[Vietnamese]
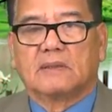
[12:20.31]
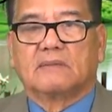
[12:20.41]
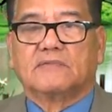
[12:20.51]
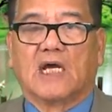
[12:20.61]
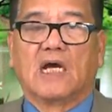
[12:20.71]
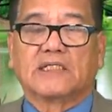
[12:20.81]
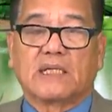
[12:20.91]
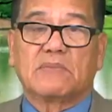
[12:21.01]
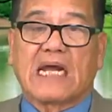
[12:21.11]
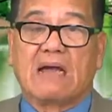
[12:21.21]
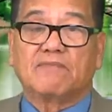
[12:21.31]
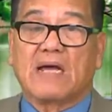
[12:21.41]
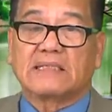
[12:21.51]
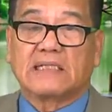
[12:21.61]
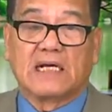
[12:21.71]
Giờ người ta mới khám
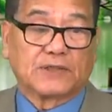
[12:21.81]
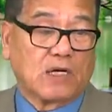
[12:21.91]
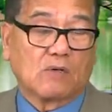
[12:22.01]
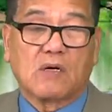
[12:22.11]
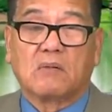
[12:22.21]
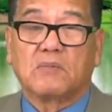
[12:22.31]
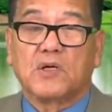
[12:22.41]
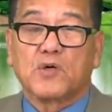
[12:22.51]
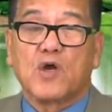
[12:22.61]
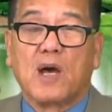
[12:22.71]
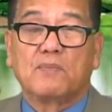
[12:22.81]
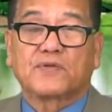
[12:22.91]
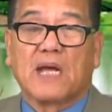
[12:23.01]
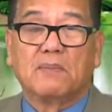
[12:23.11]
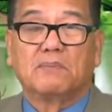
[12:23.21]
phá ra là Tàu Cộng nó âm
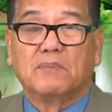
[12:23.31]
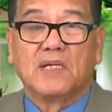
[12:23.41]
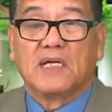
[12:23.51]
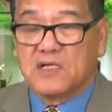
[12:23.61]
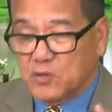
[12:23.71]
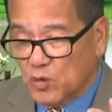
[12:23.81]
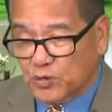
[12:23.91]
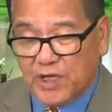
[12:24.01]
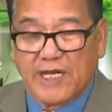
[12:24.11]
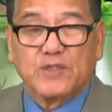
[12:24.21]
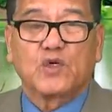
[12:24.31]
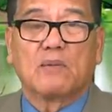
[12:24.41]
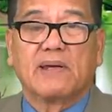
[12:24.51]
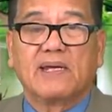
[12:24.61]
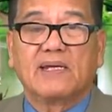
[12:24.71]
thầm đút tiền cho
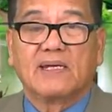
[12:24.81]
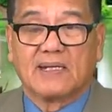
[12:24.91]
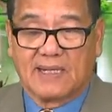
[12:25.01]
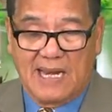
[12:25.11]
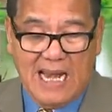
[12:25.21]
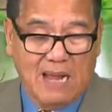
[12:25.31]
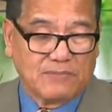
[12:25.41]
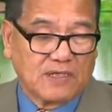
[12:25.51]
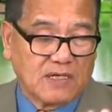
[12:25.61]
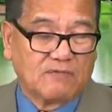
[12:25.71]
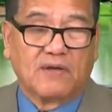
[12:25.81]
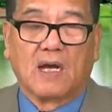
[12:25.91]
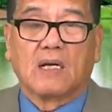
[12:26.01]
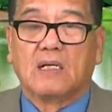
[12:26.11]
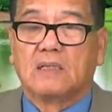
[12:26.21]
Mỹ để làm những cái
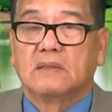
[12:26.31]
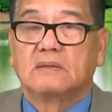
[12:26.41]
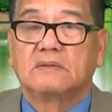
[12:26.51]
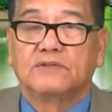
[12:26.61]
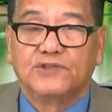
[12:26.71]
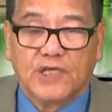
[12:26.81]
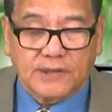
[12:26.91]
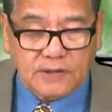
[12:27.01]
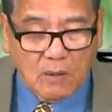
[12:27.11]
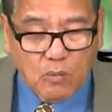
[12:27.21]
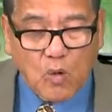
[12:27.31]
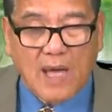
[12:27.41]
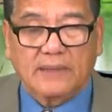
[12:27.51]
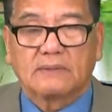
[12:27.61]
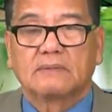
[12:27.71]
việc giết đồng
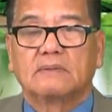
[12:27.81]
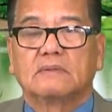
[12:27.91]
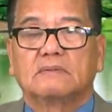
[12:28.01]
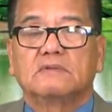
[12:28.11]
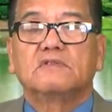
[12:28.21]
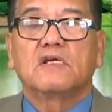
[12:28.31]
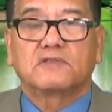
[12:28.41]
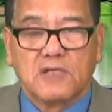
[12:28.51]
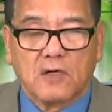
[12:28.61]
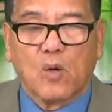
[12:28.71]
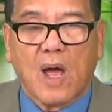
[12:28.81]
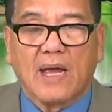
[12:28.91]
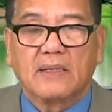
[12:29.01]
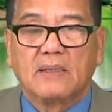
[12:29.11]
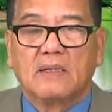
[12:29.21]
loạt, giết nhân loại
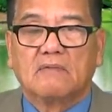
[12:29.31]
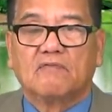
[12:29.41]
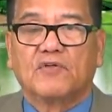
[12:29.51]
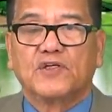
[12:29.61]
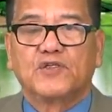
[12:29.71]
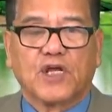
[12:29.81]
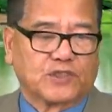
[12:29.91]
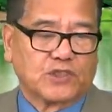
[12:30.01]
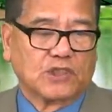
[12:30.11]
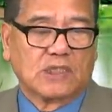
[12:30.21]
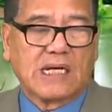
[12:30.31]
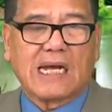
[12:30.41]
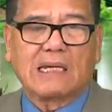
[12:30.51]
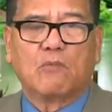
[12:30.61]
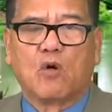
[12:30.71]
và diệt trừ các
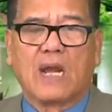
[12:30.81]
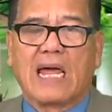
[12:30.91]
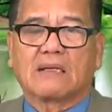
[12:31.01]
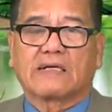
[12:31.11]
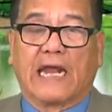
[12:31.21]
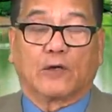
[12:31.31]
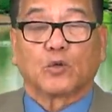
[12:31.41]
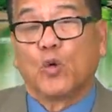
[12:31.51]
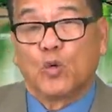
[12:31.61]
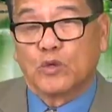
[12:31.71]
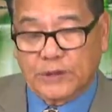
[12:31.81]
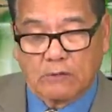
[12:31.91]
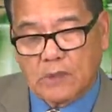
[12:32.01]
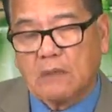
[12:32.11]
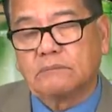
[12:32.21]
cái bộ lạc kẻ thù của Tàu
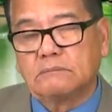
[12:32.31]
Cộng.